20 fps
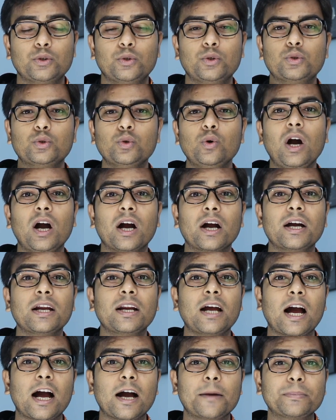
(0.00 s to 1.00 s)
दोस्तों
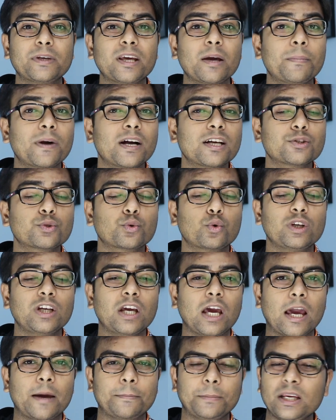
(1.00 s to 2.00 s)
अगर आपके पास
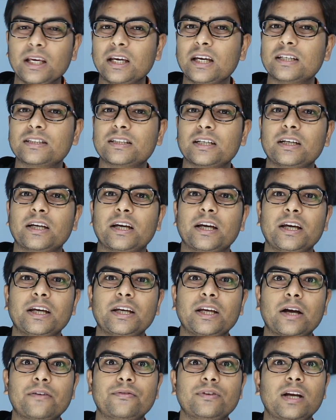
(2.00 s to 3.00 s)
कोई एप्लीकेशन
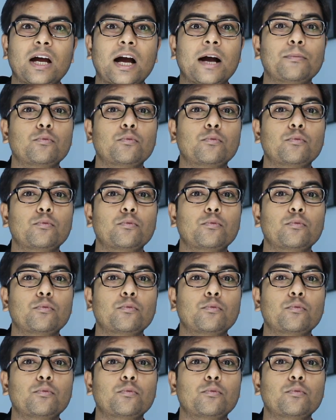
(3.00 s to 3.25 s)
है या फिर